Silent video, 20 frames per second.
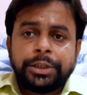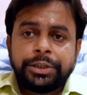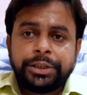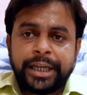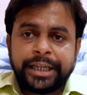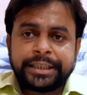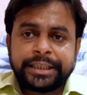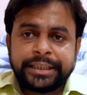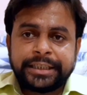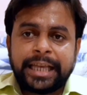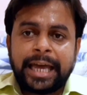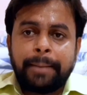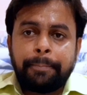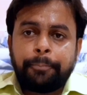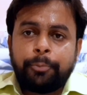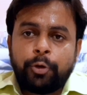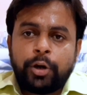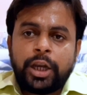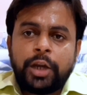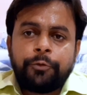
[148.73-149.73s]
ये चीज है
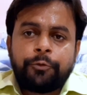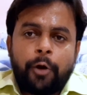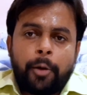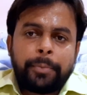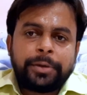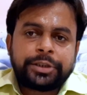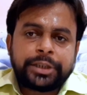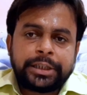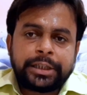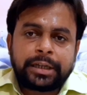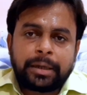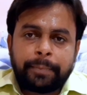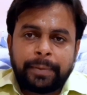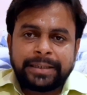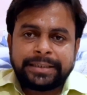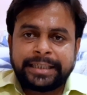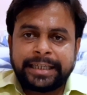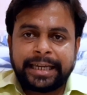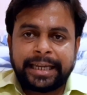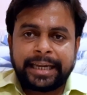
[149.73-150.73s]
पूरी इंफॉर्मेशन ट्रिपल
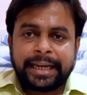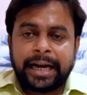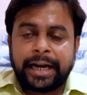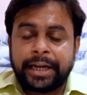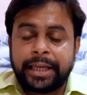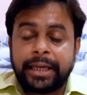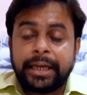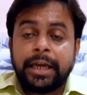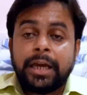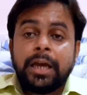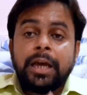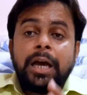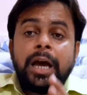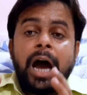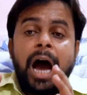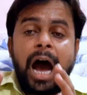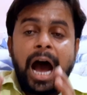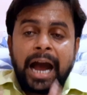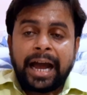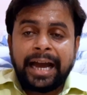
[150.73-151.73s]
सी के रिगार्डिंग
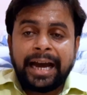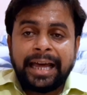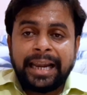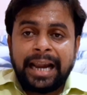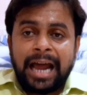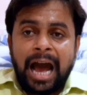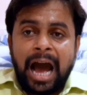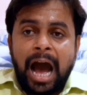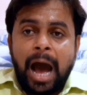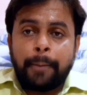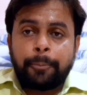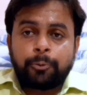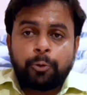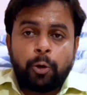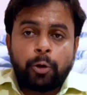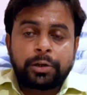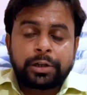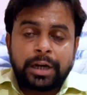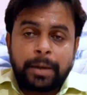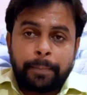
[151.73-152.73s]
अगर
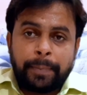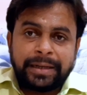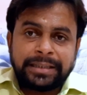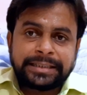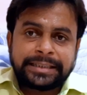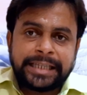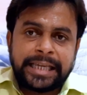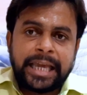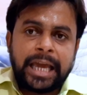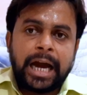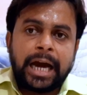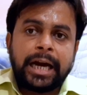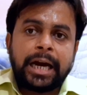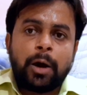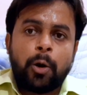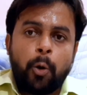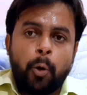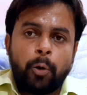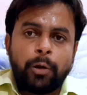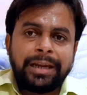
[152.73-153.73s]
आपको ट्रिपल सी या
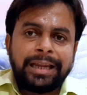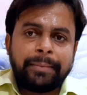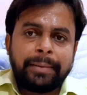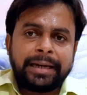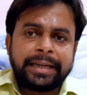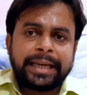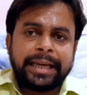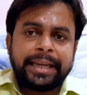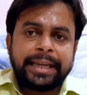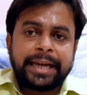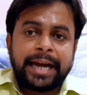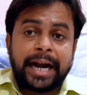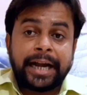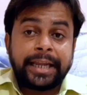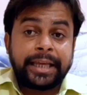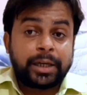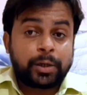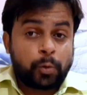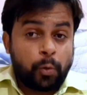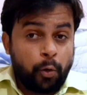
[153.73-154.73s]
ओ लेवल के
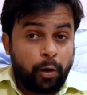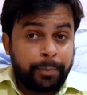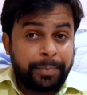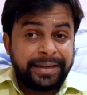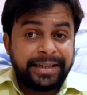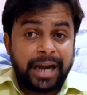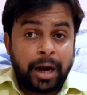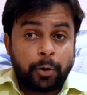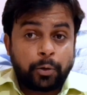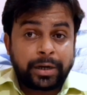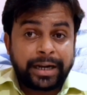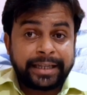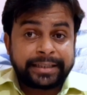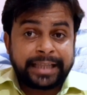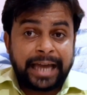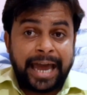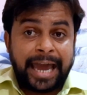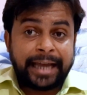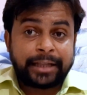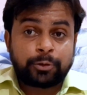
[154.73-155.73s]
रिगार्डिंग कोई भी डाउट
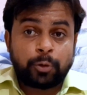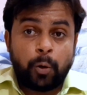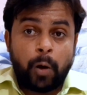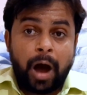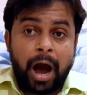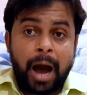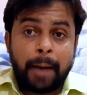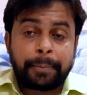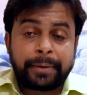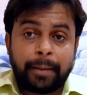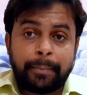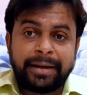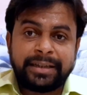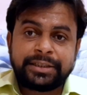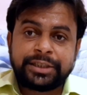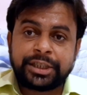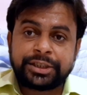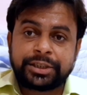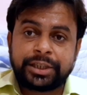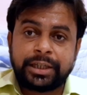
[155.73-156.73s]
रहता है तो आप कमेंट
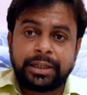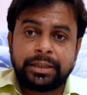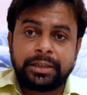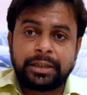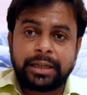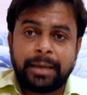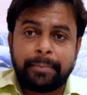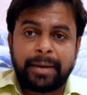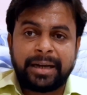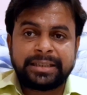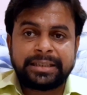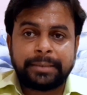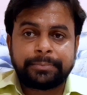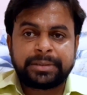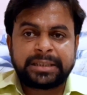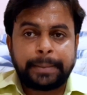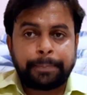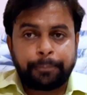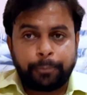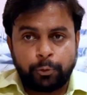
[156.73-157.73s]
सेशन के माध्यम
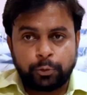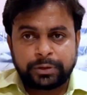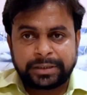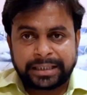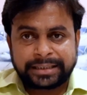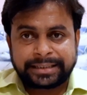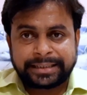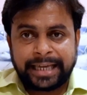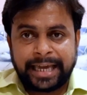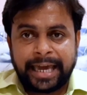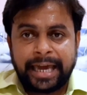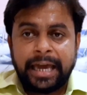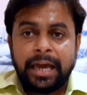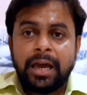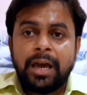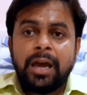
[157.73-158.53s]
से पूछ सकते हैं